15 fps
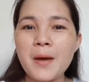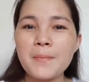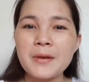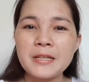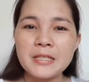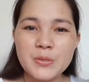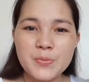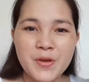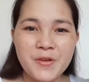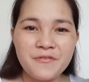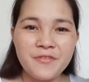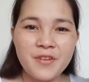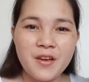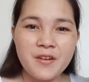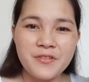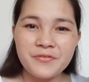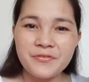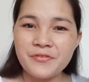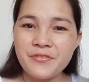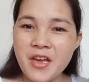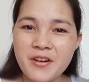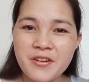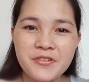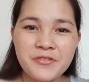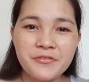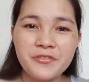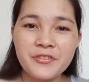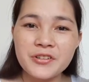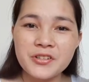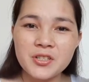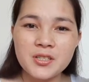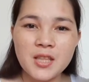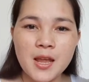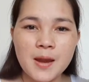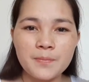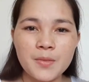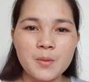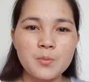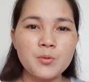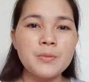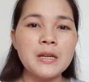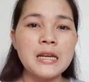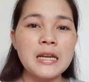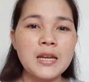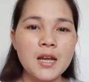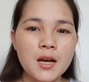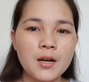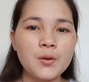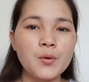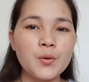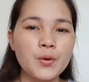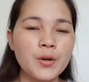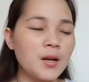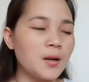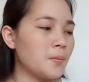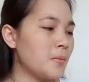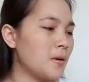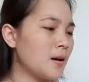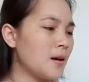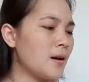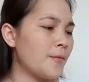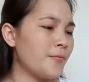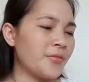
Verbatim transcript: it's my very, very first time na bumili ako ng mga,